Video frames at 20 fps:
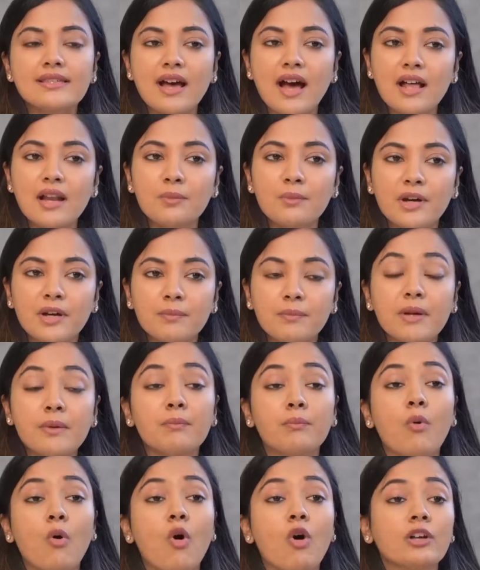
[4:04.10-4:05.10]
साल भर
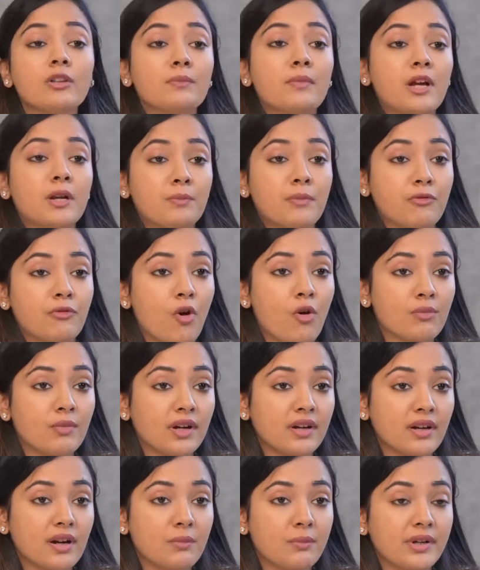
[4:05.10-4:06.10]
में बहुत बार परफॉर्म
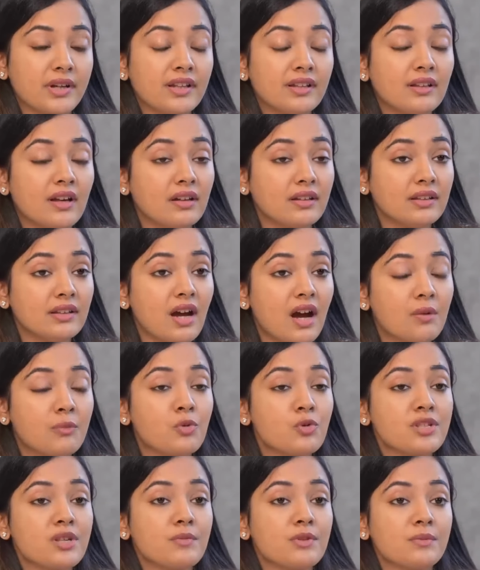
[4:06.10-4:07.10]
करना पड़े ताकि
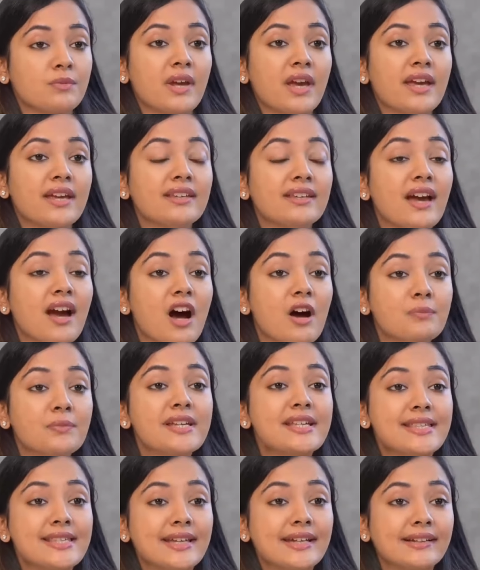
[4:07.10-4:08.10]
आपको समझ में आए कि
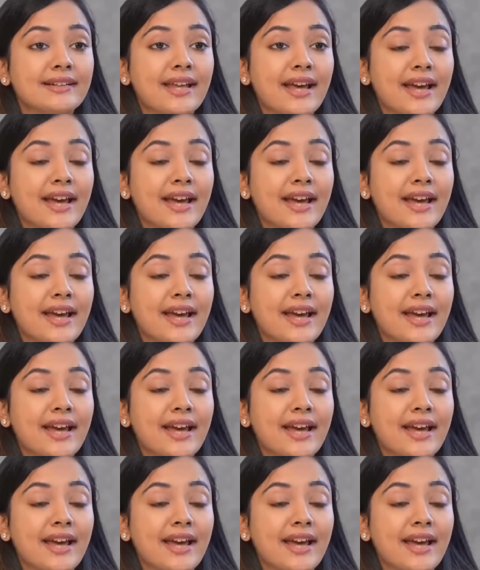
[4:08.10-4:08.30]
आपकी स्किन